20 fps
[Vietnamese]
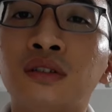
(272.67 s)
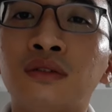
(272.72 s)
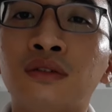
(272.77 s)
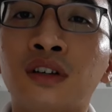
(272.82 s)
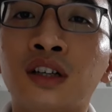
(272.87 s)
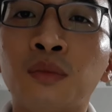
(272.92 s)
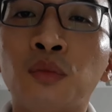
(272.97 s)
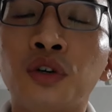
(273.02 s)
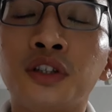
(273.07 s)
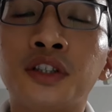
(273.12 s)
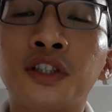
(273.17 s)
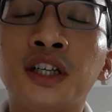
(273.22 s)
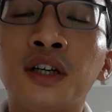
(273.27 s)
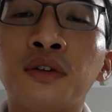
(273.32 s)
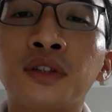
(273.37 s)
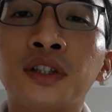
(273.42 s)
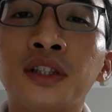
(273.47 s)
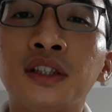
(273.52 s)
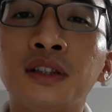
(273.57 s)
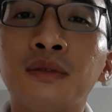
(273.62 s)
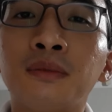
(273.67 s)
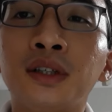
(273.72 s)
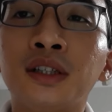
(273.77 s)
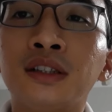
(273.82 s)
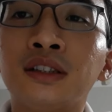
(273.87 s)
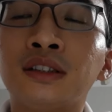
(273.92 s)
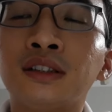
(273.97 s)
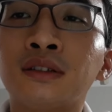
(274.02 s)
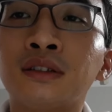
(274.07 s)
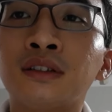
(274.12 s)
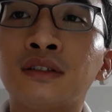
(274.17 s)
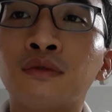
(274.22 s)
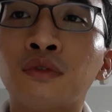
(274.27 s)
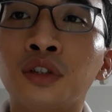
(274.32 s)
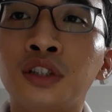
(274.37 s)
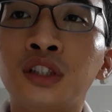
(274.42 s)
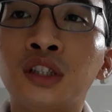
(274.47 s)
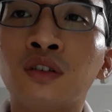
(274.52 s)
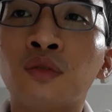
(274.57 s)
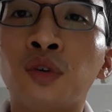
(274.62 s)
Và đến buổi chiều thì
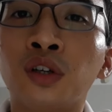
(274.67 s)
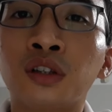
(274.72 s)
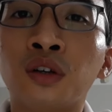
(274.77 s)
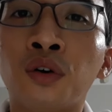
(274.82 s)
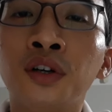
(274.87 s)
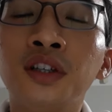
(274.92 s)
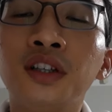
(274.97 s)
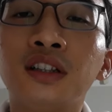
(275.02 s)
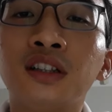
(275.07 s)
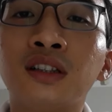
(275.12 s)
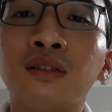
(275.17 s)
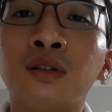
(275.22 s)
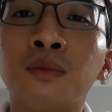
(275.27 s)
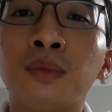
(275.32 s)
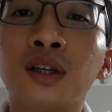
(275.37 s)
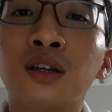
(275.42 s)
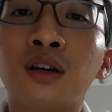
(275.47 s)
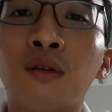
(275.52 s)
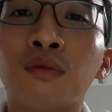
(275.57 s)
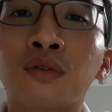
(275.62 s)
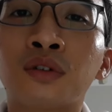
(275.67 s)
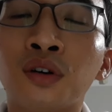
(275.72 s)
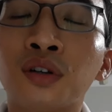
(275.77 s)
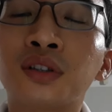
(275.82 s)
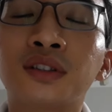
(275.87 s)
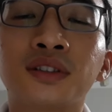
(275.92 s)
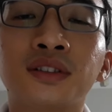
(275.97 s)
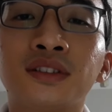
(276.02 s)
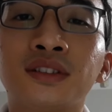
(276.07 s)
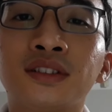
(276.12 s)
buổi tối thì mình bắt đầu học code.